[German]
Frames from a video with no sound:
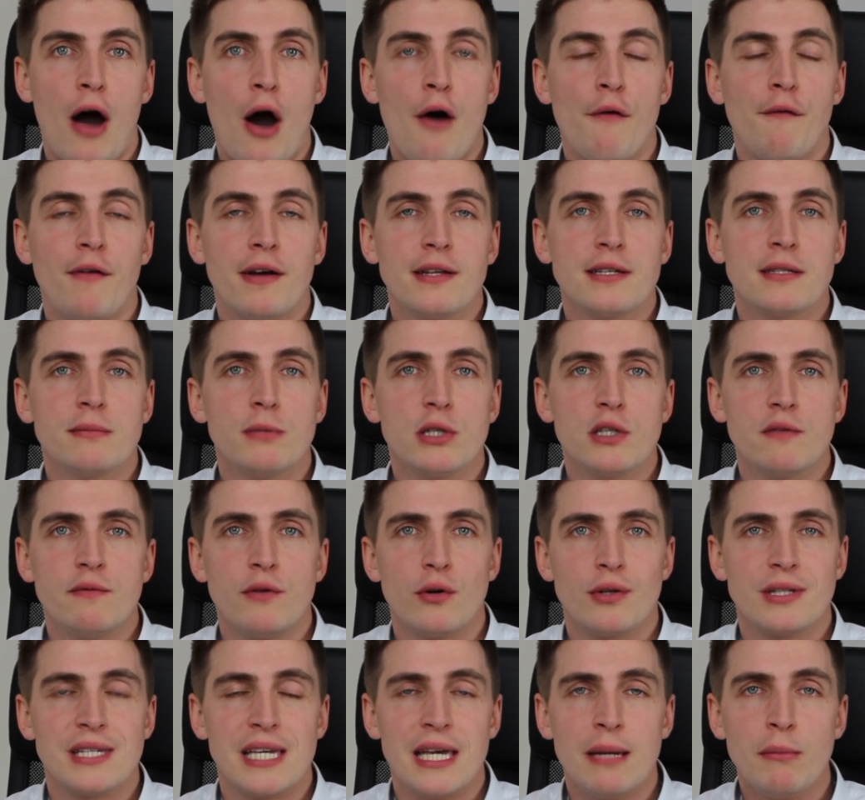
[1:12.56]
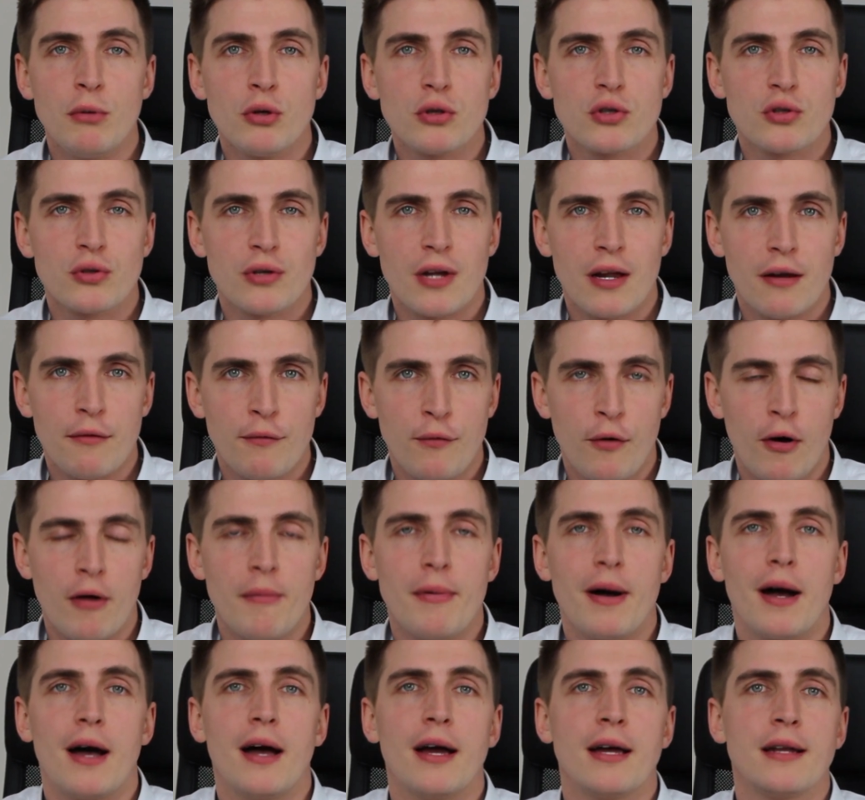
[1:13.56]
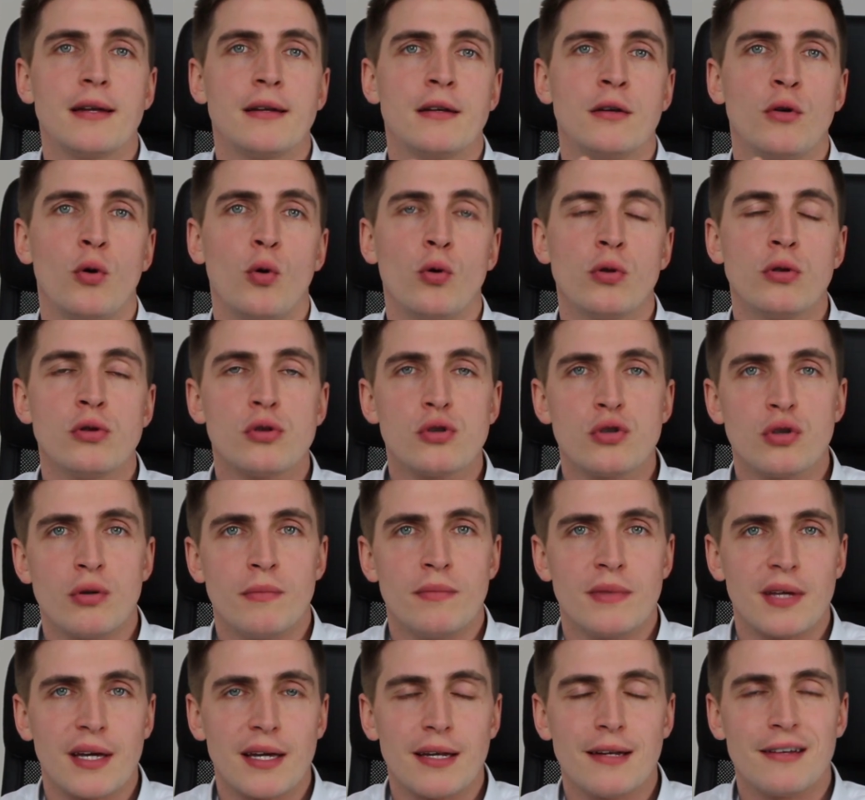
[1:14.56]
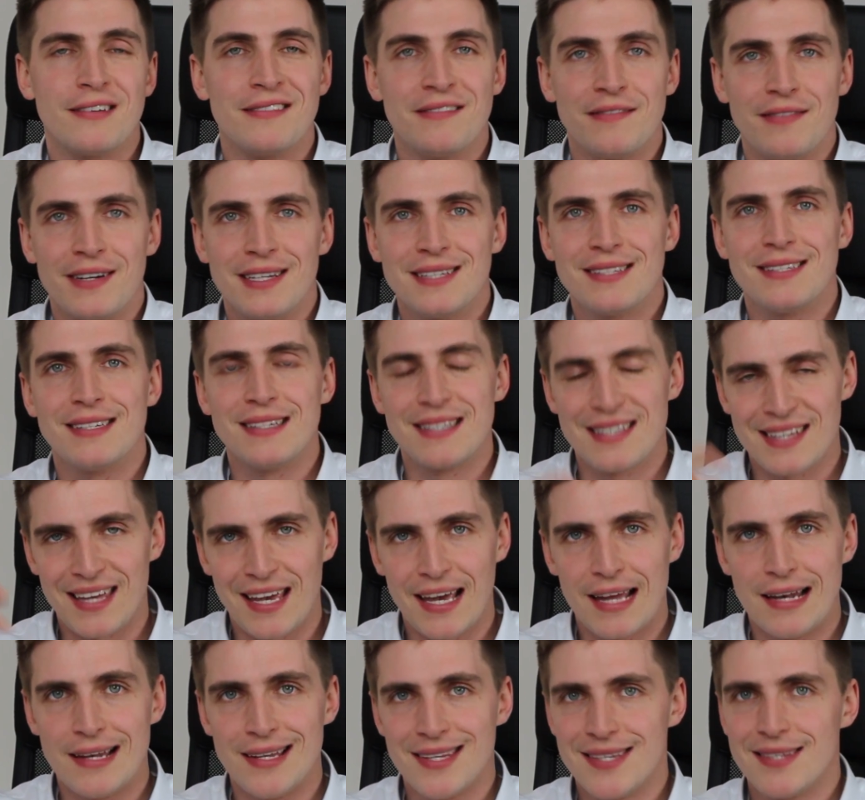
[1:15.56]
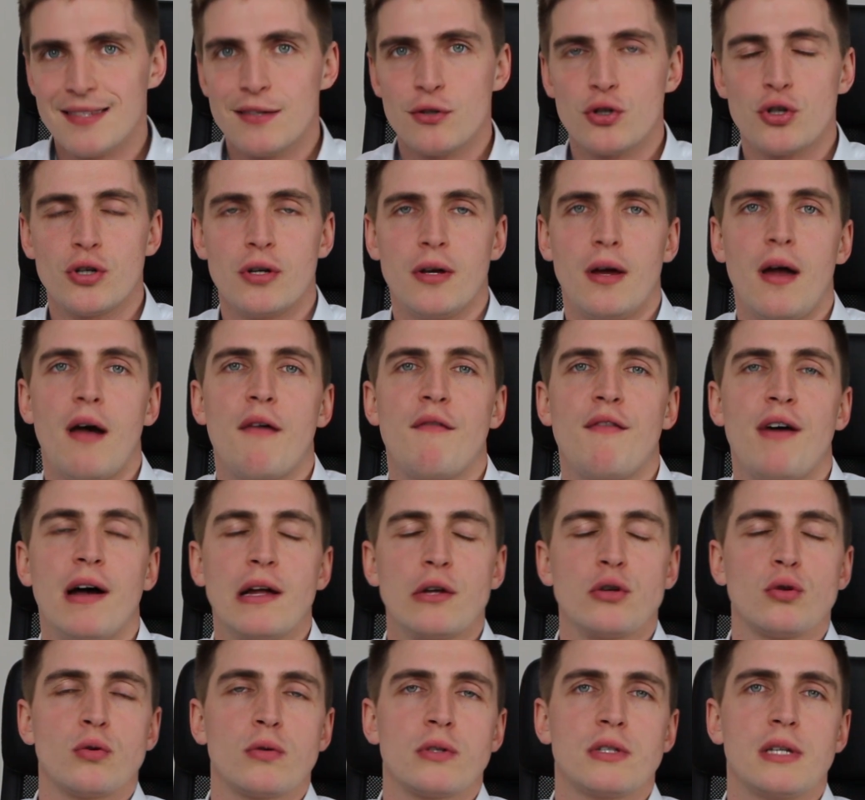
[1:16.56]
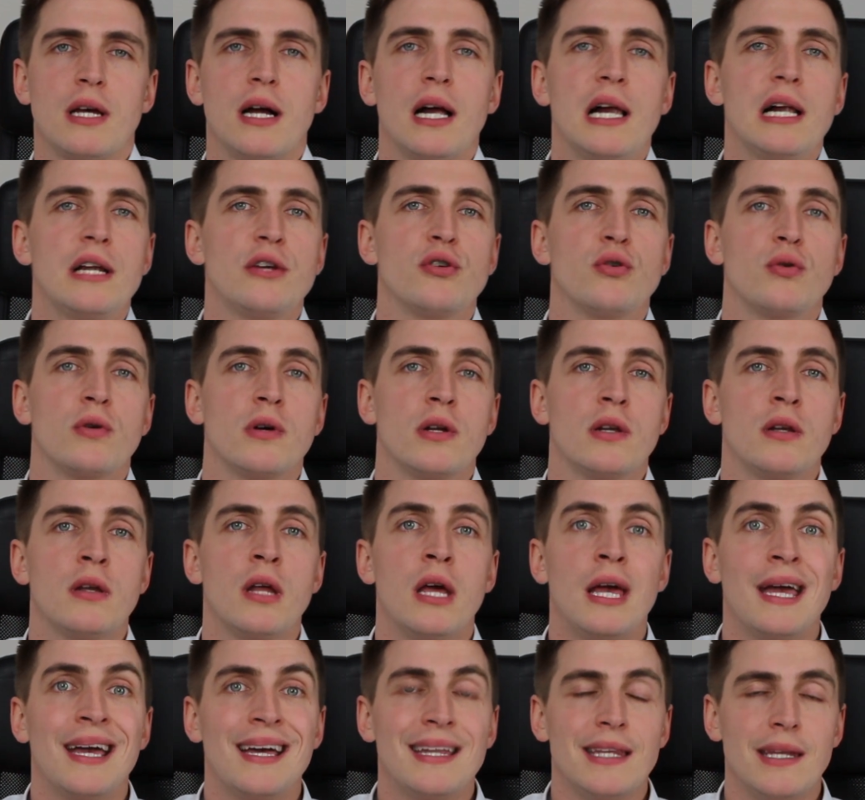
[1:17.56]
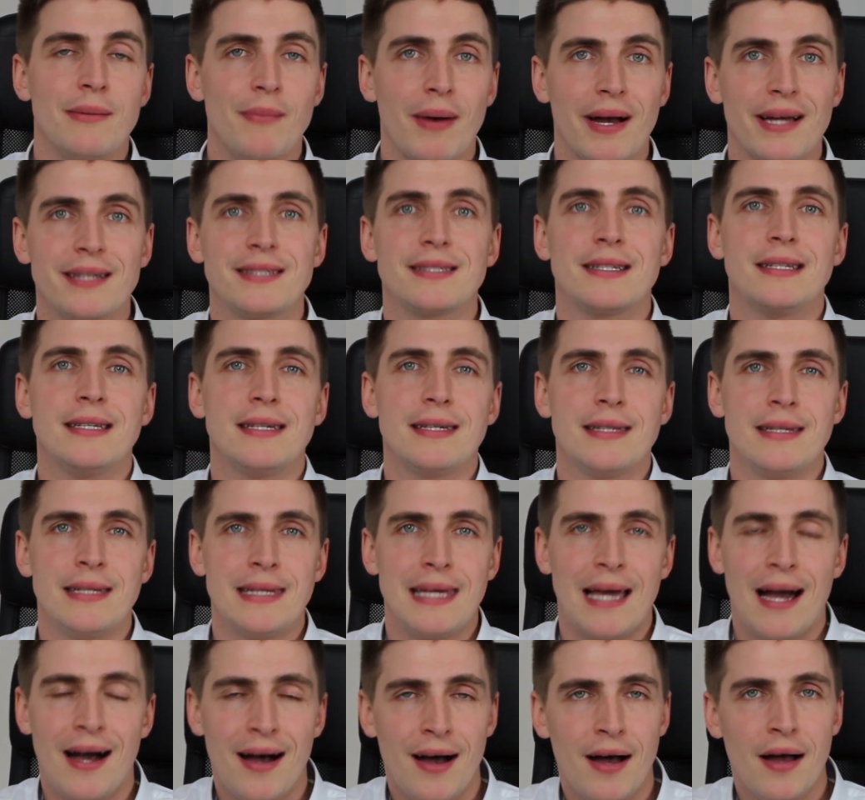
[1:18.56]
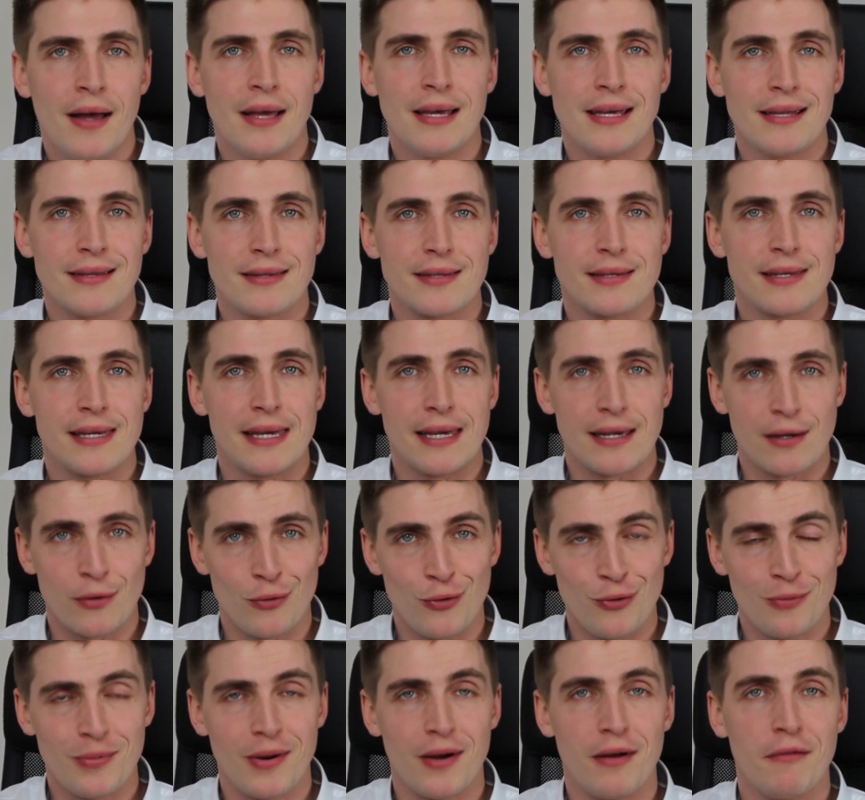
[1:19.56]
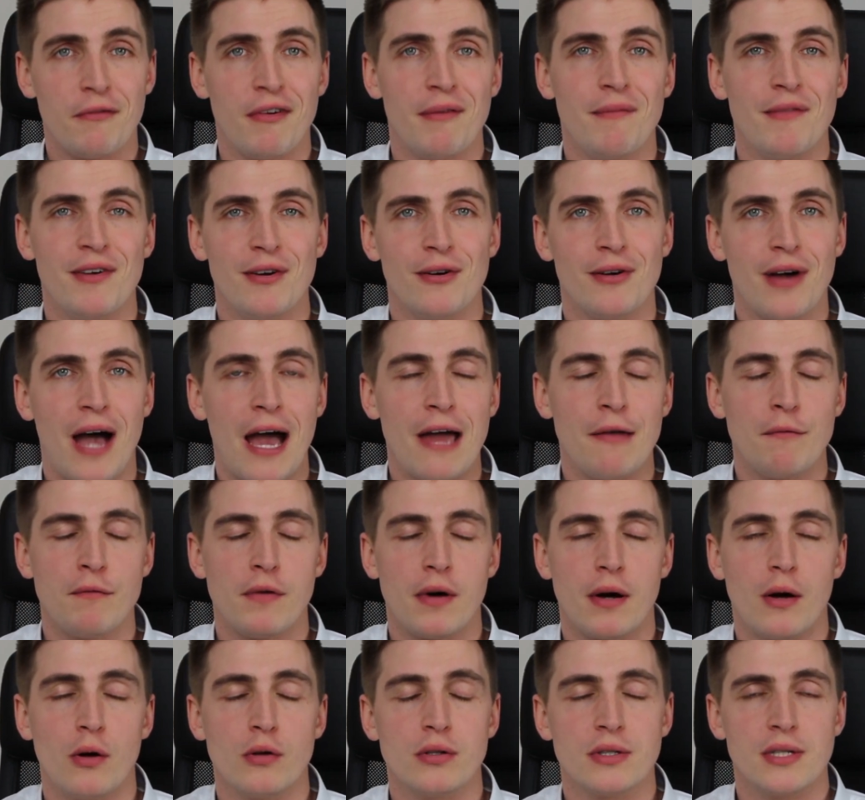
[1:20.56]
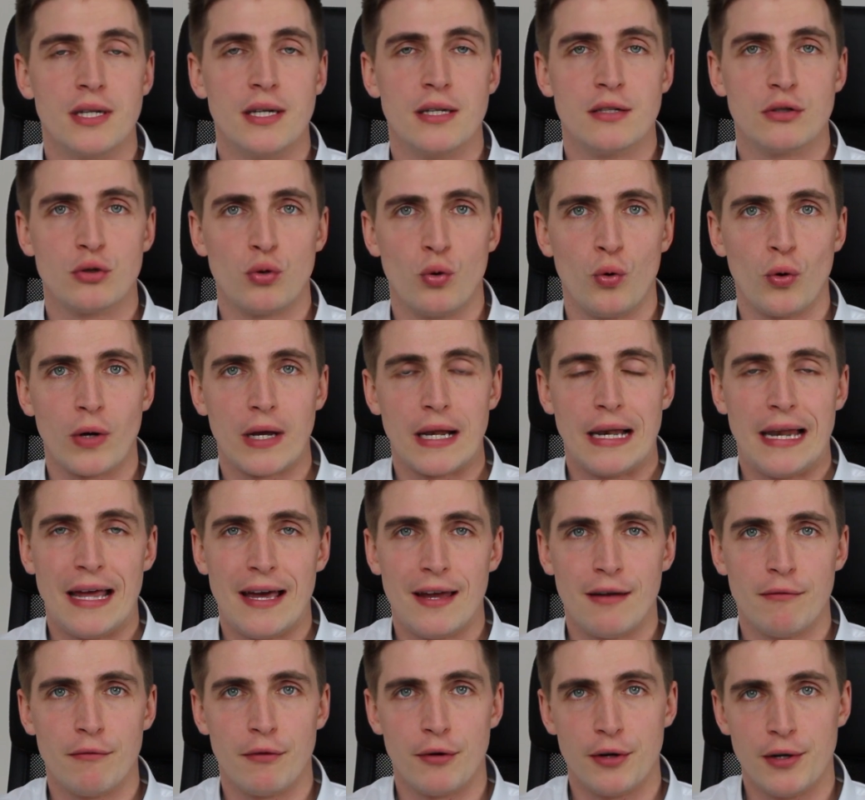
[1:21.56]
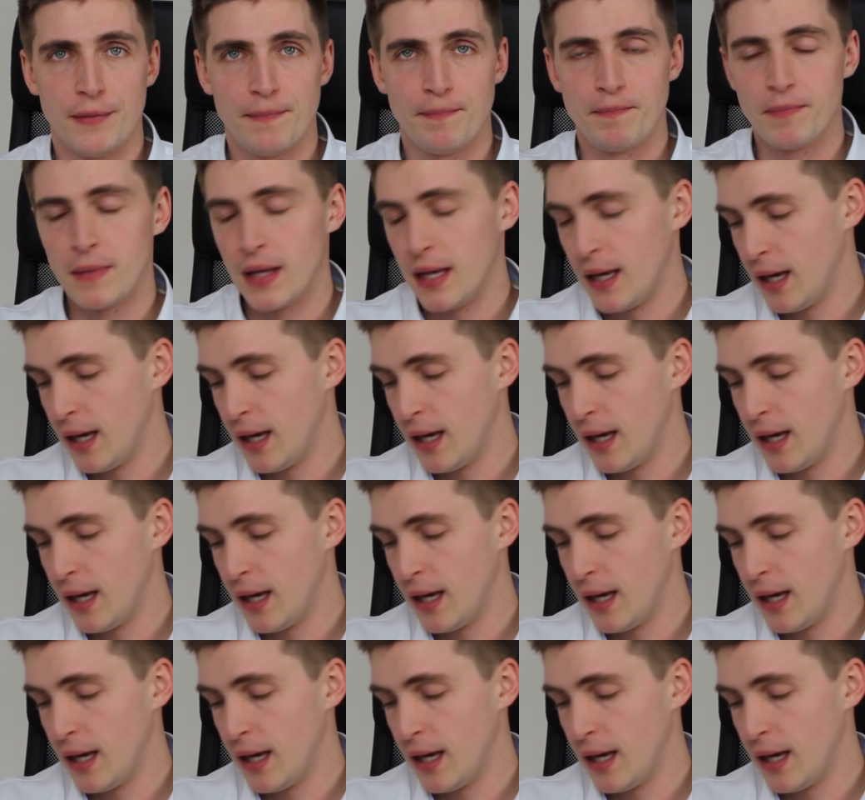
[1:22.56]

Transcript: Auf was müssen wir uns emotional vorbereiten? Und zum dritten, was sind realistische Erwartungshaltungen dem restlichen Jahr jetzt gegenüber, wenn wir einfach aus der Historie lernen wollen.